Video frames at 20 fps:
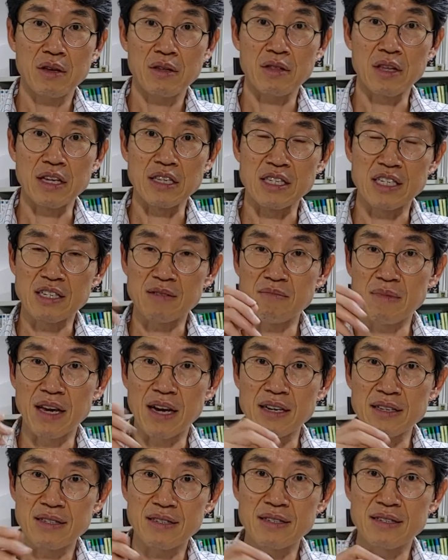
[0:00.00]
네, 지금
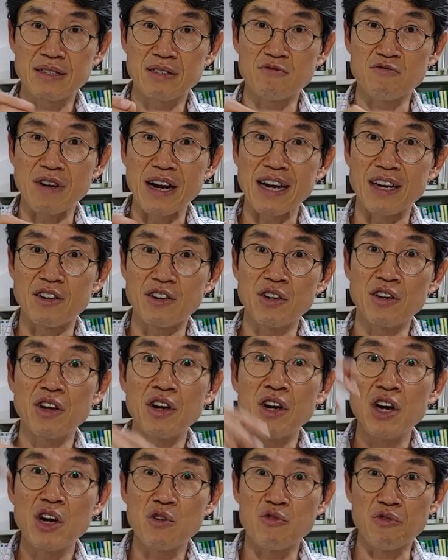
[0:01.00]
내가 쓰는 writer,
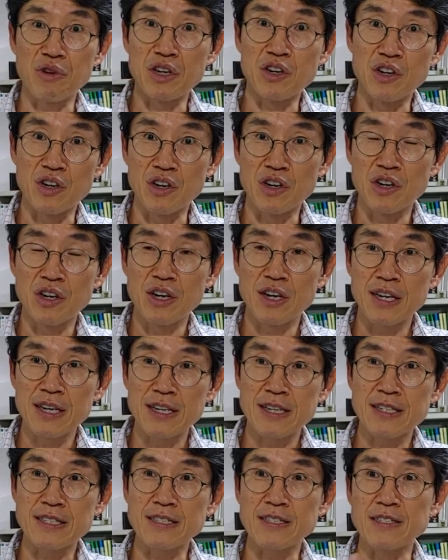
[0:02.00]
reader,
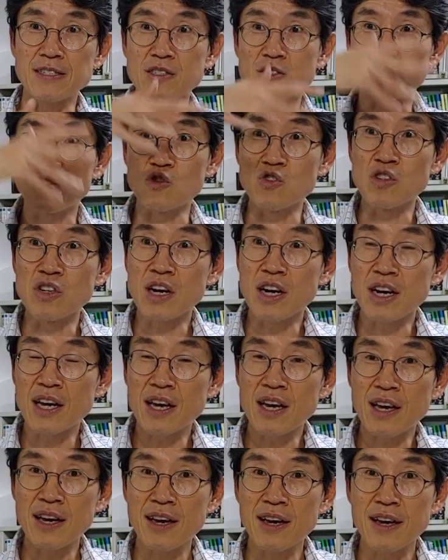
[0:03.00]
그
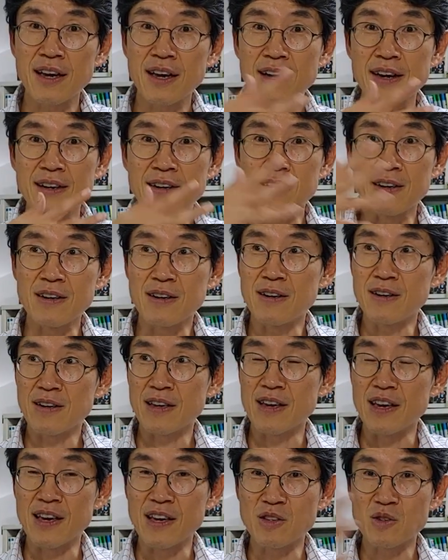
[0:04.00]
중간에를
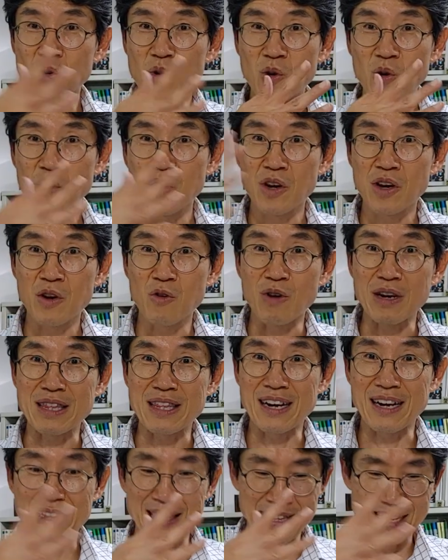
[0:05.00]
계속
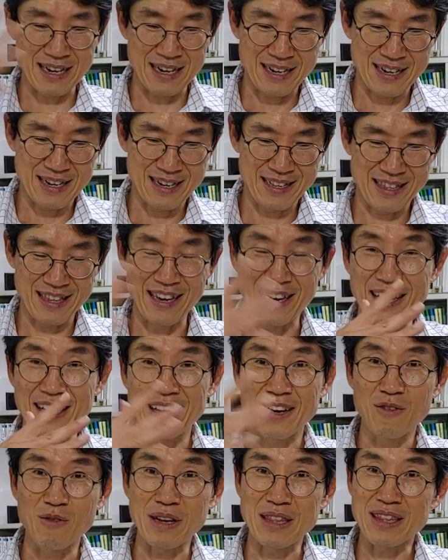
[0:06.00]
왔다 갔다, 네,
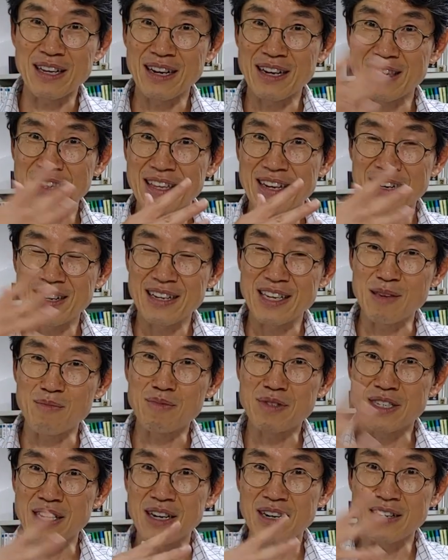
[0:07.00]
왔다 갔다
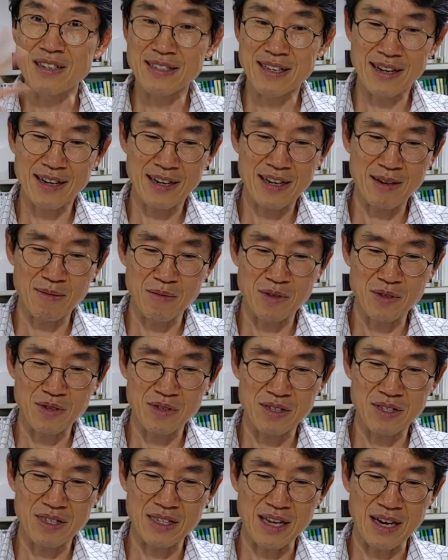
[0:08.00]
입장을 생각하면서
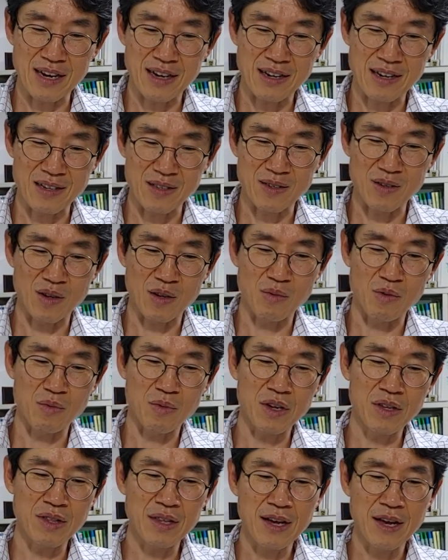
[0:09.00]
쓴다. 그래서 여기
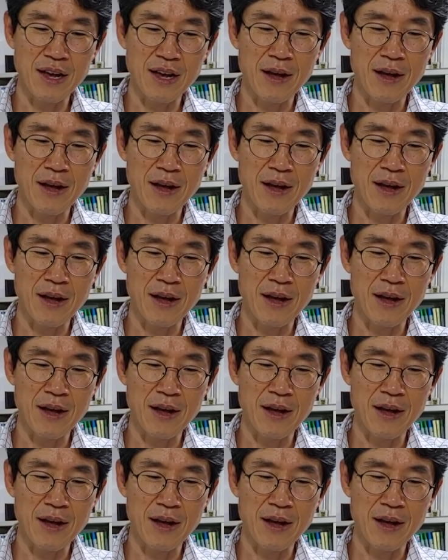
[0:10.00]
보면